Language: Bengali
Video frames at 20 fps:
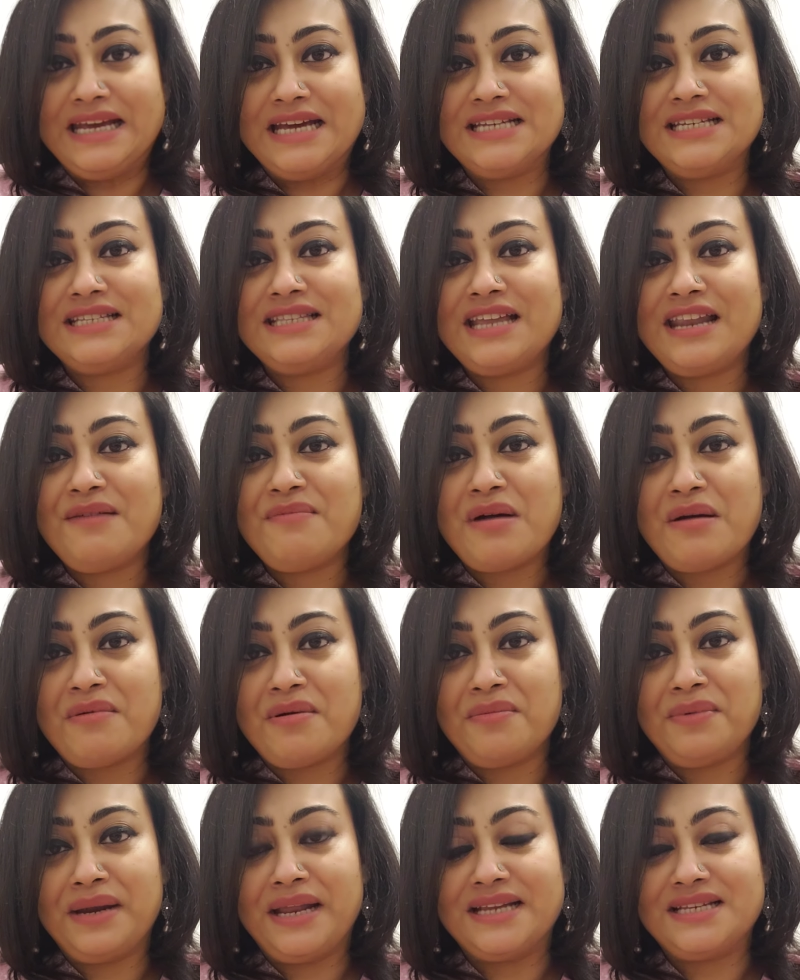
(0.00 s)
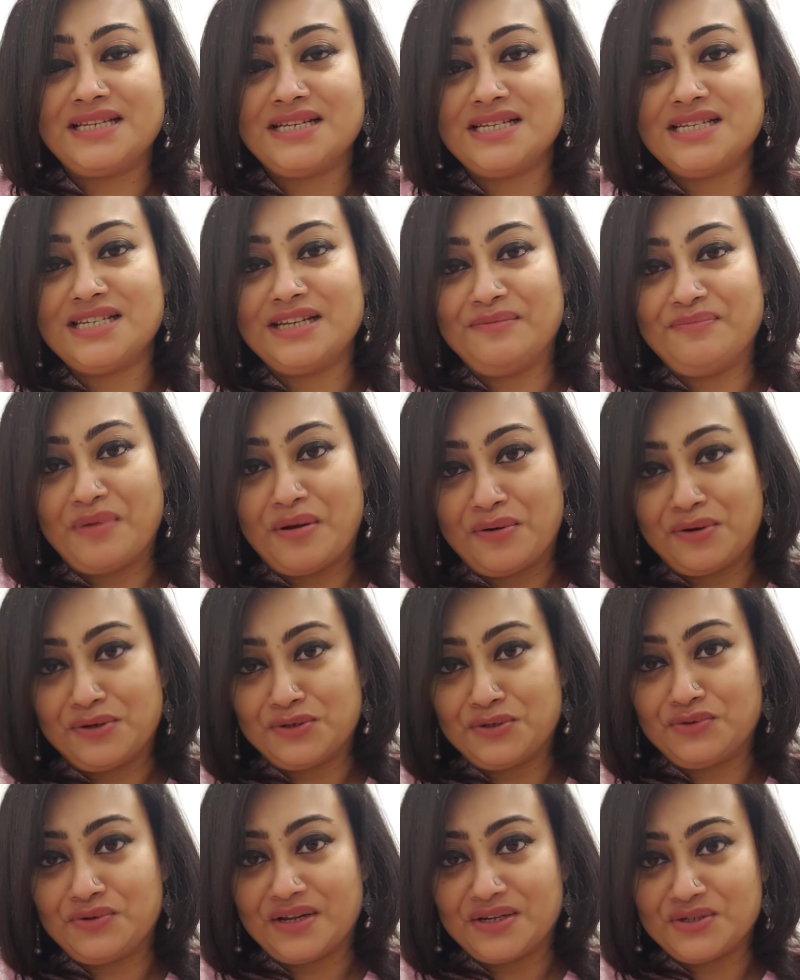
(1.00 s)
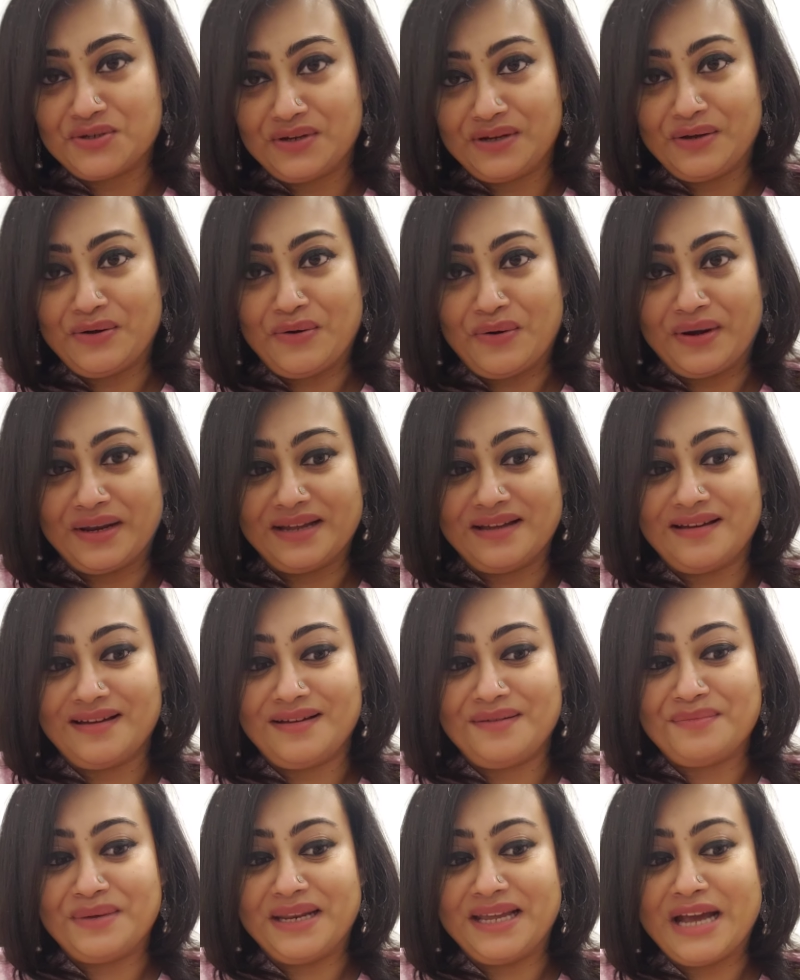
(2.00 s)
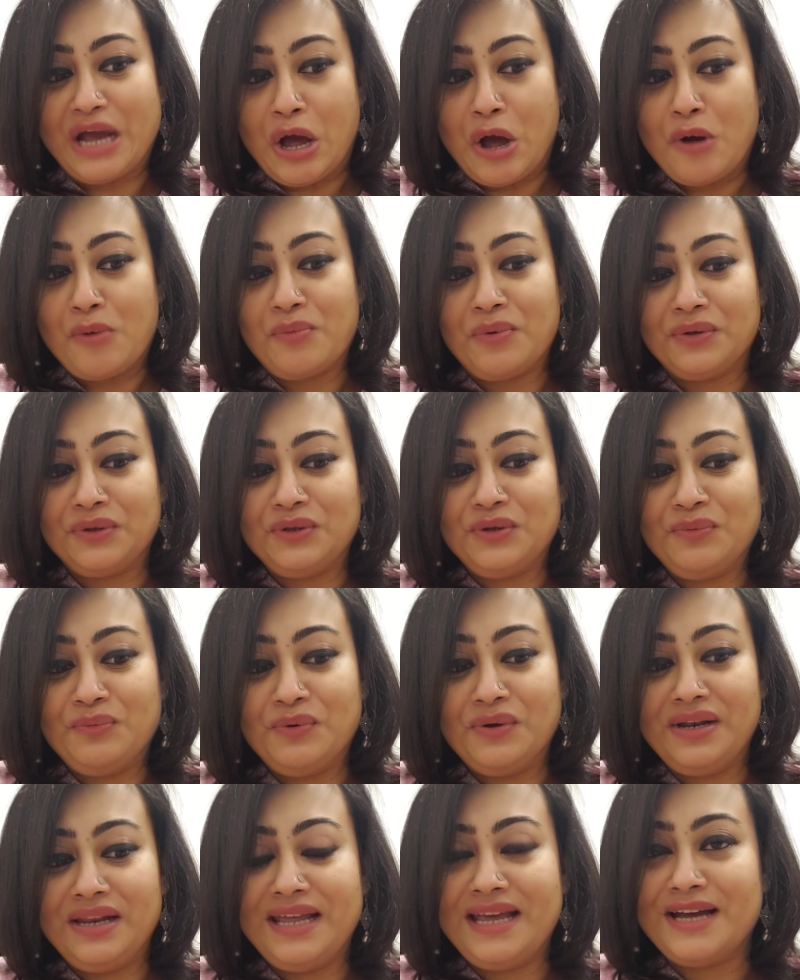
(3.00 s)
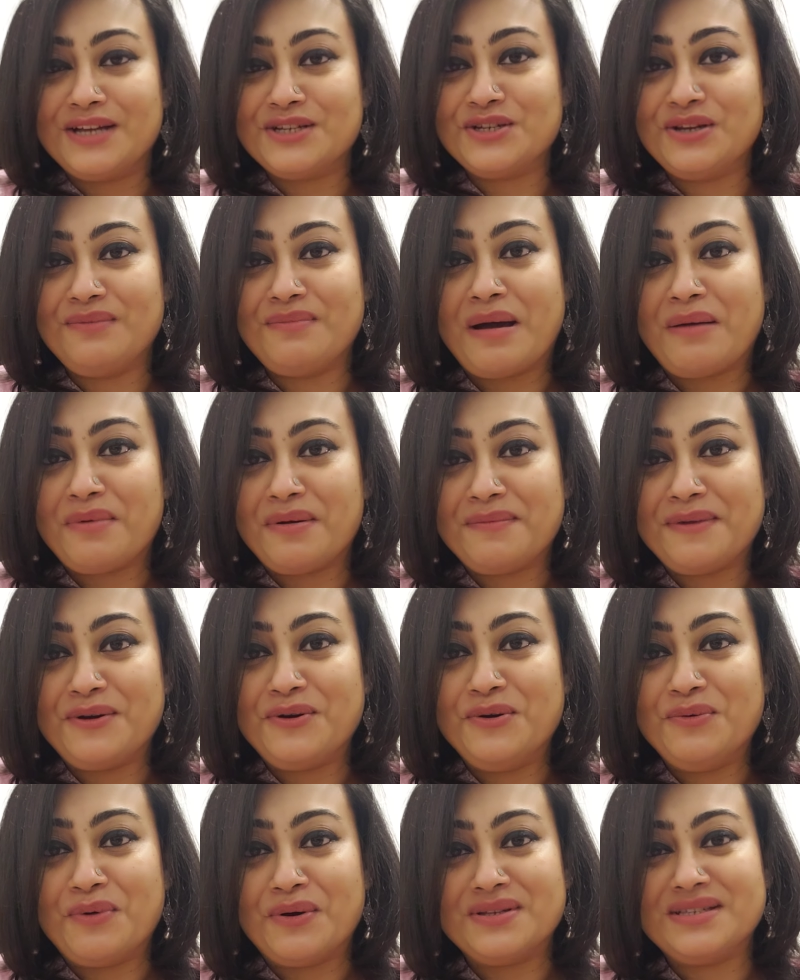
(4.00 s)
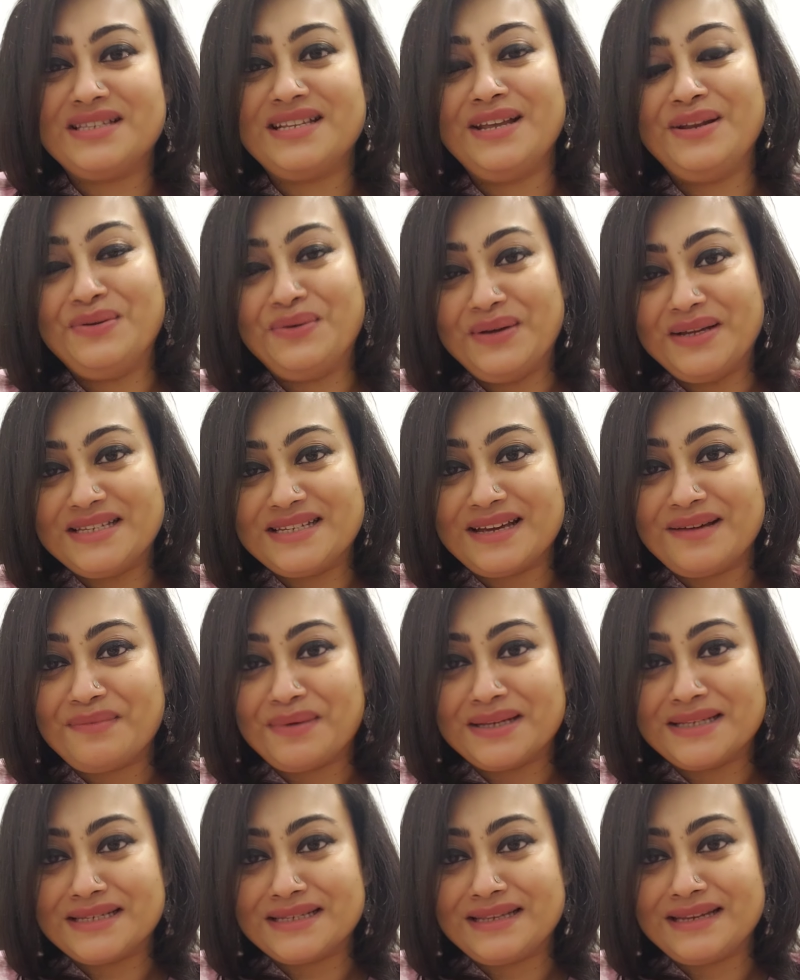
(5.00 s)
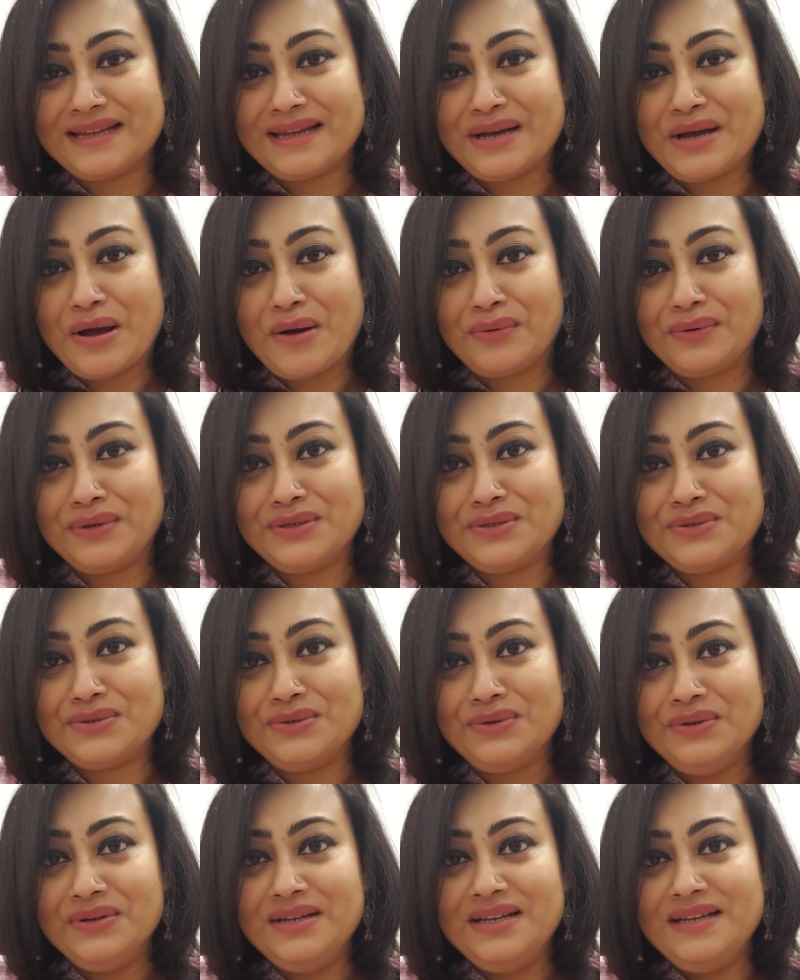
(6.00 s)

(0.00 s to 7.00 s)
এটা তারা বাবা মার অ্যাটেনশন পাওয়ার জন্য আসলে করে মানে খাওয়া বন্ধ বললেই আসলে বাবা মা খুব অস্থির হয়ে যায় বাচ্চাদেরকে খাওয়ানোর জন্য